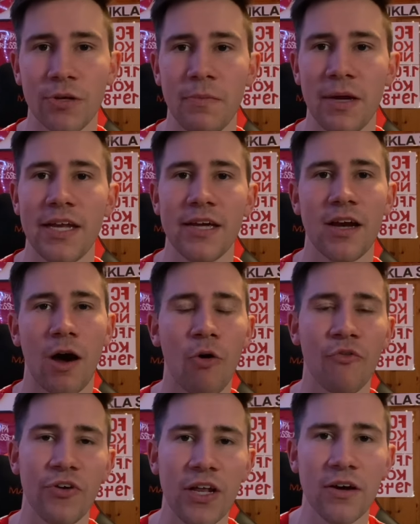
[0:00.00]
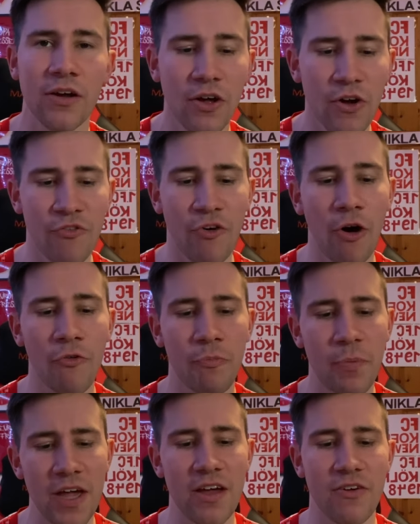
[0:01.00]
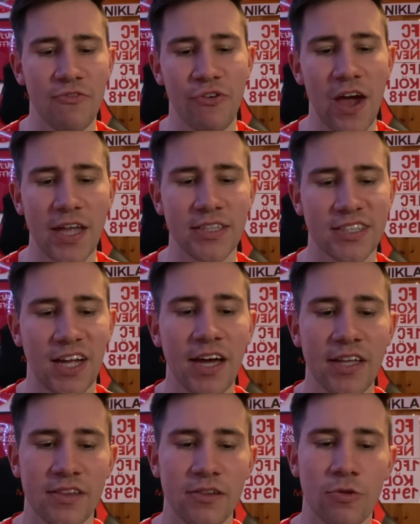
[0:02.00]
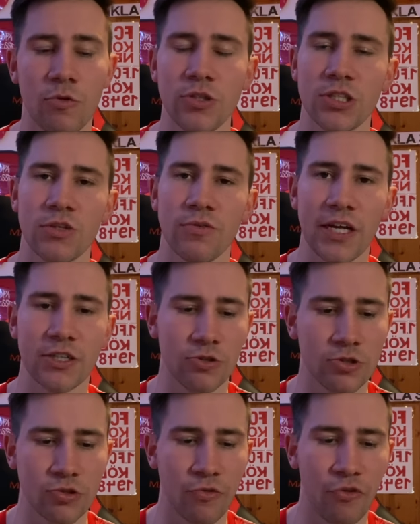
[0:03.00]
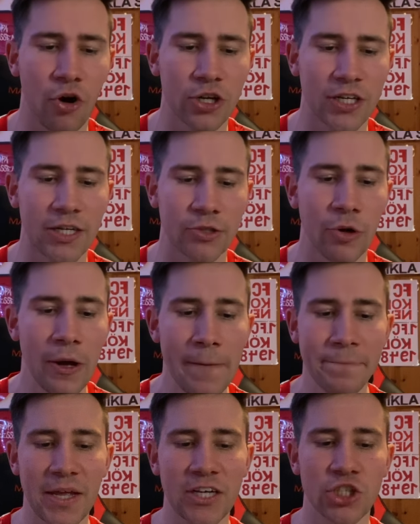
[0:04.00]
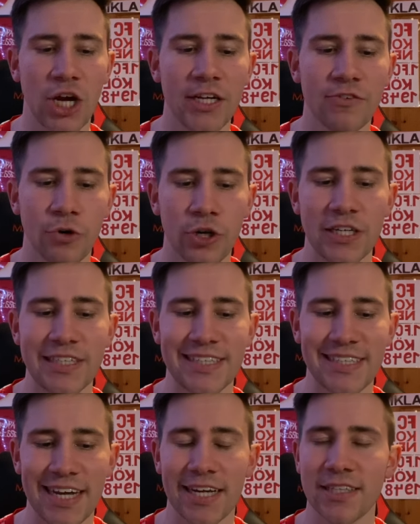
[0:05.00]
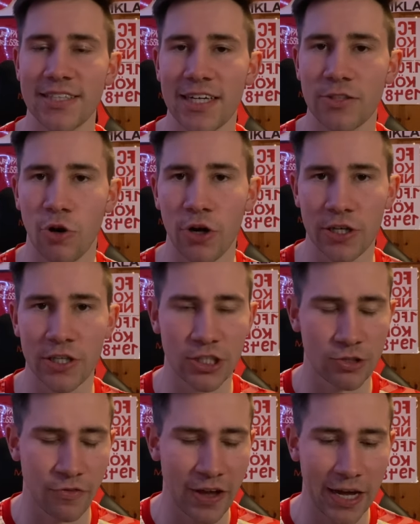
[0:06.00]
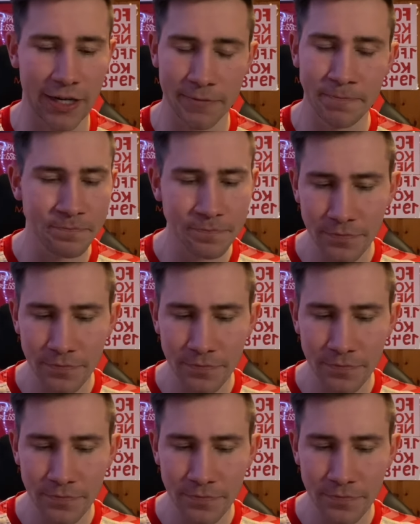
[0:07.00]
Medien, auch viele VfB-Fanseiten und so weiter und so fort. Also das scheint wirklich sehr, sehr deutlich zu werden.